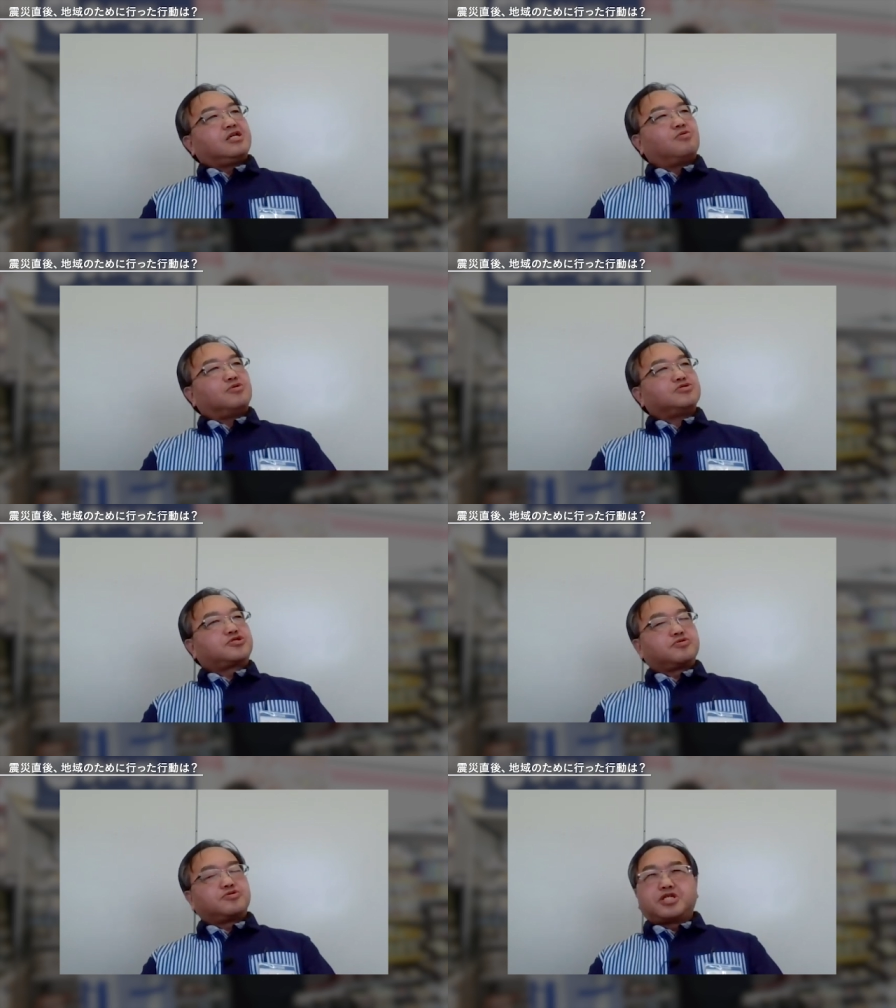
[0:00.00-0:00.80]

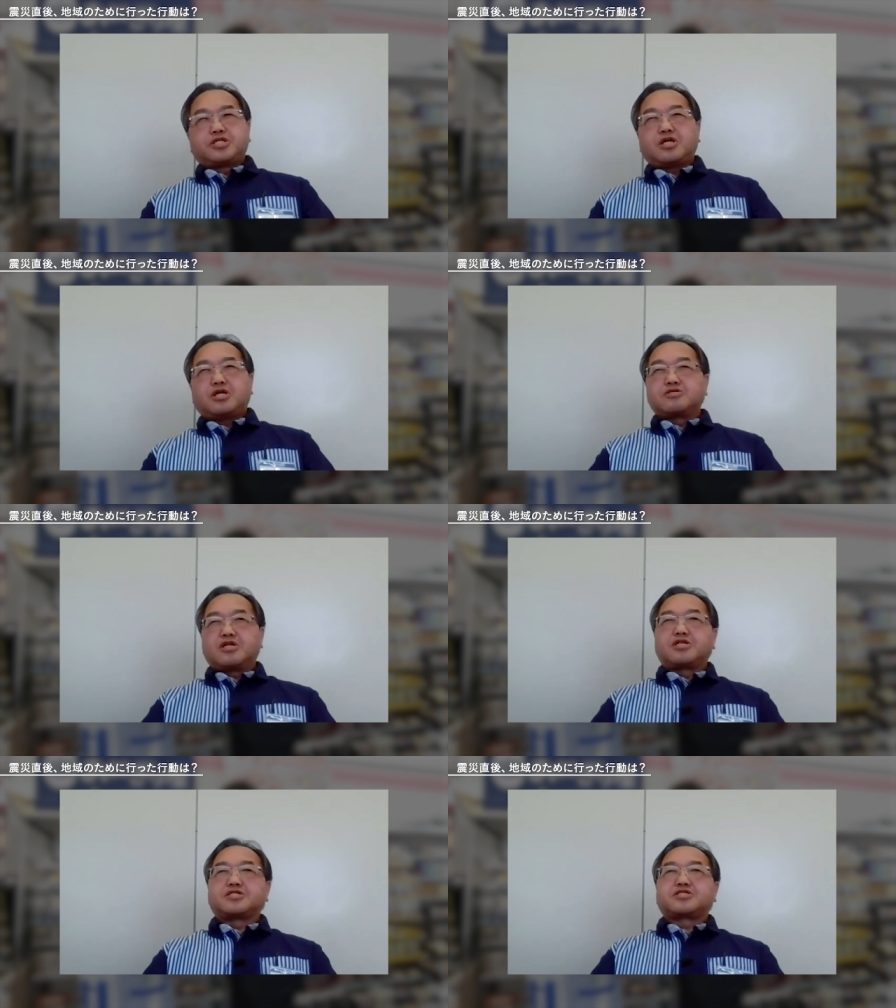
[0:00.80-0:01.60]
40リッターぐ
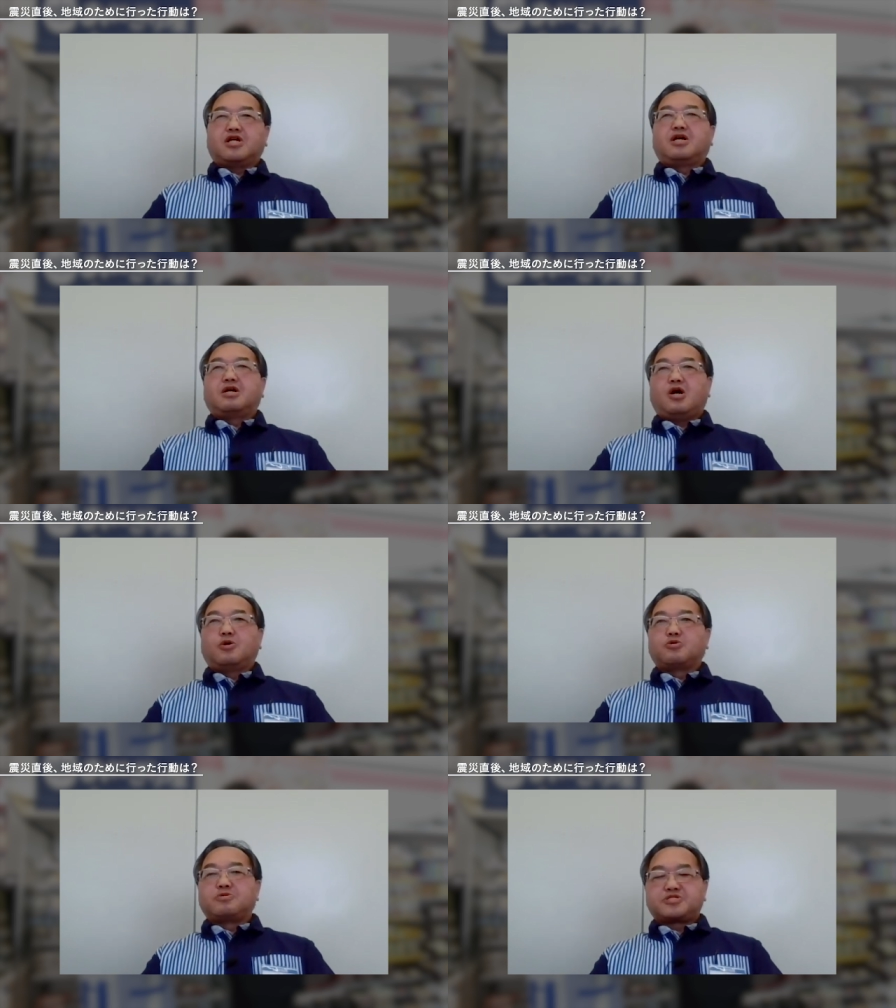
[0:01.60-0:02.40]
らいですか
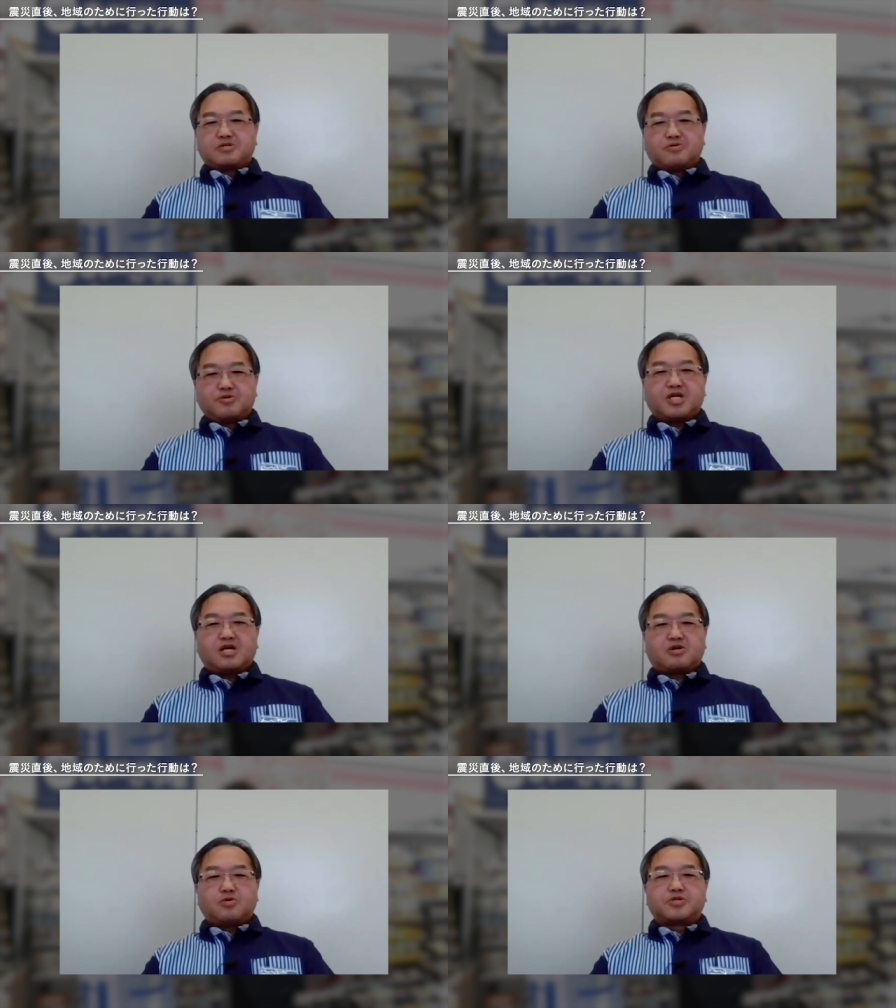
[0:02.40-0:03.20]
あの店の方に
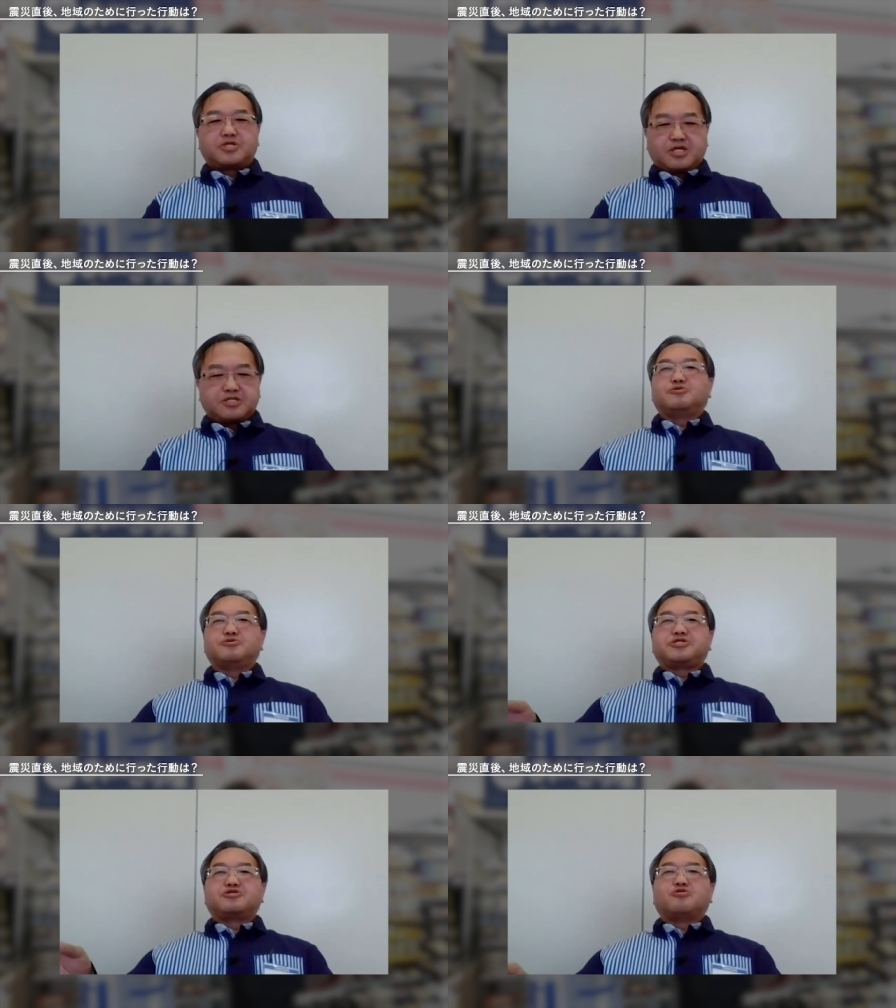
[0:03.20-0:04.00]
運んで
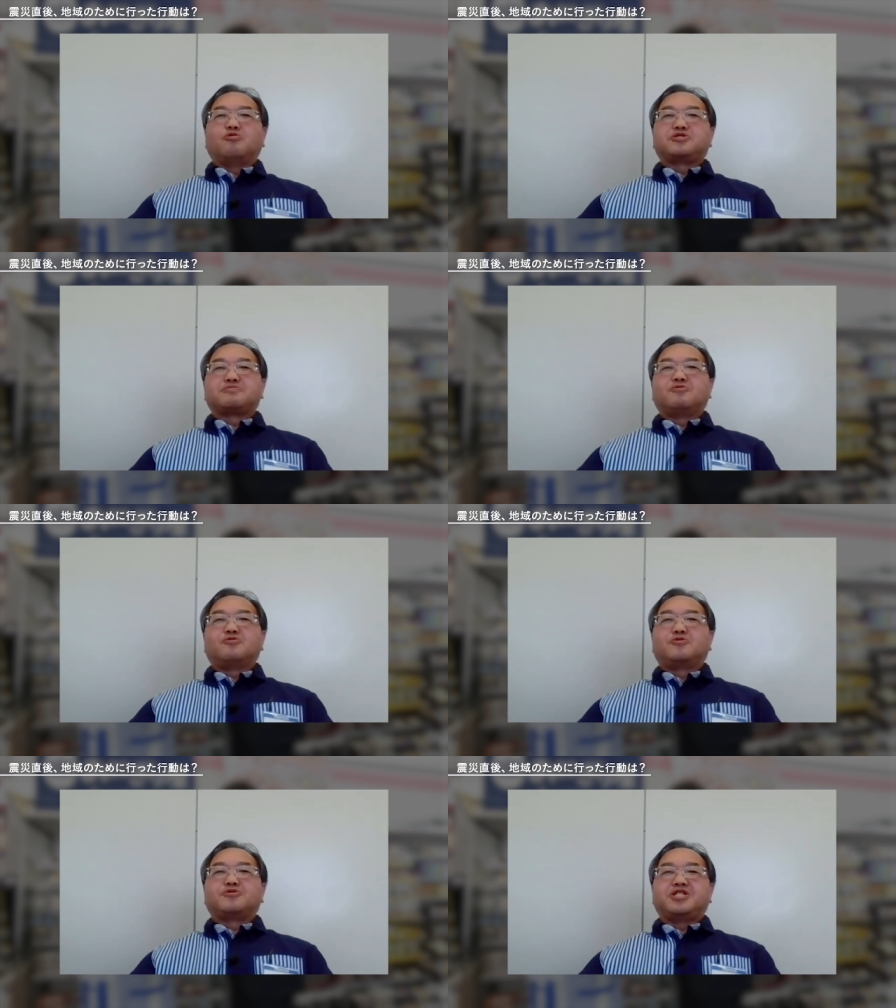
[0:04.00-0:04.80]
売ってるお水
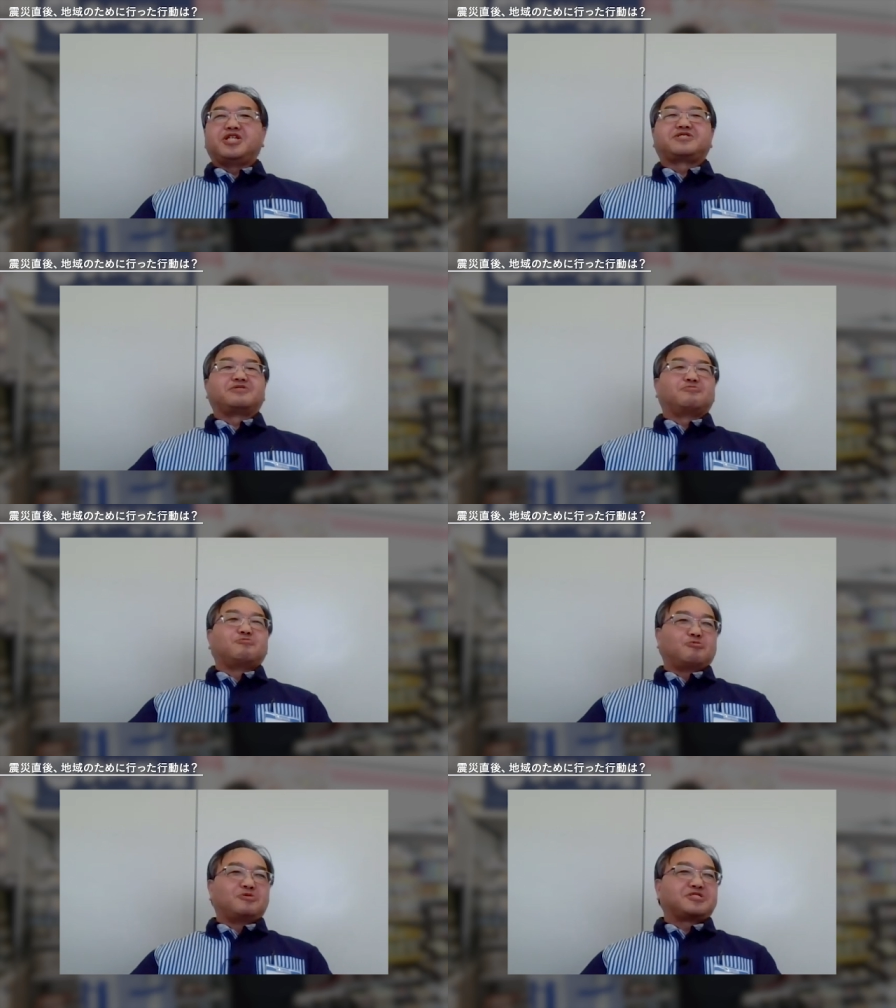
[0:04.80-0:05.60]
も2リッターの
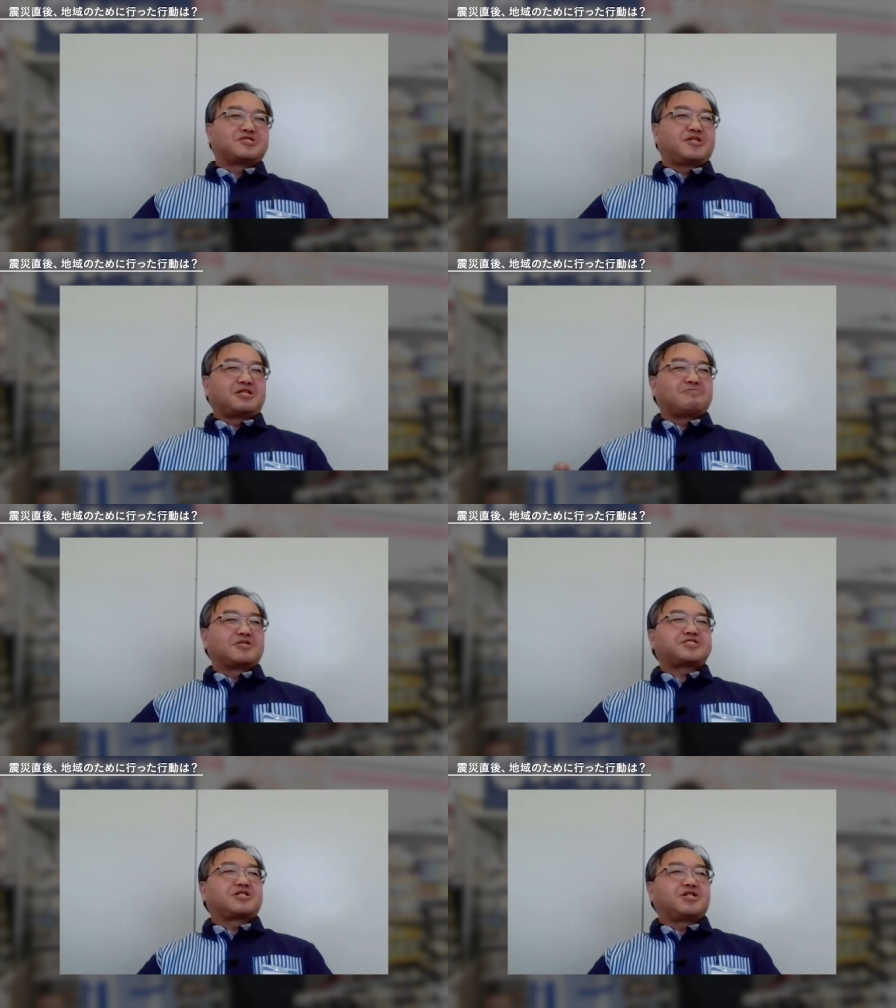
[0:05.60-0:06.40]
お水あり
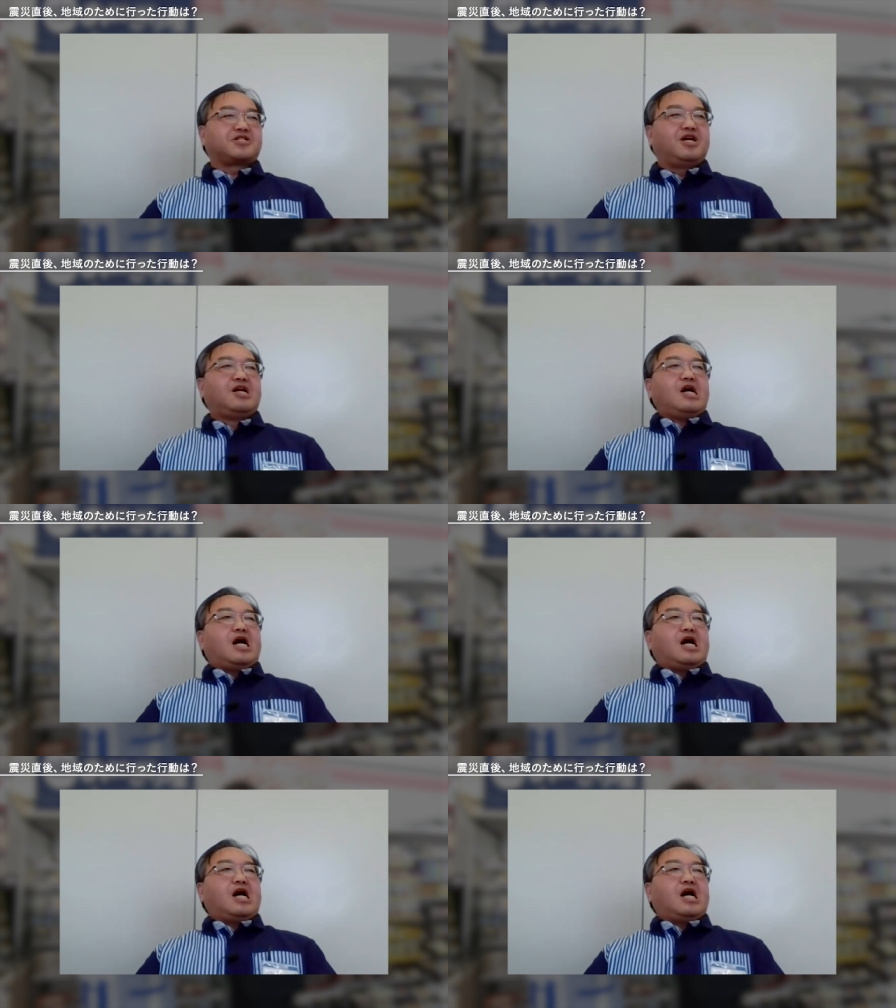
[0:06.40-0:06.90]
ましたから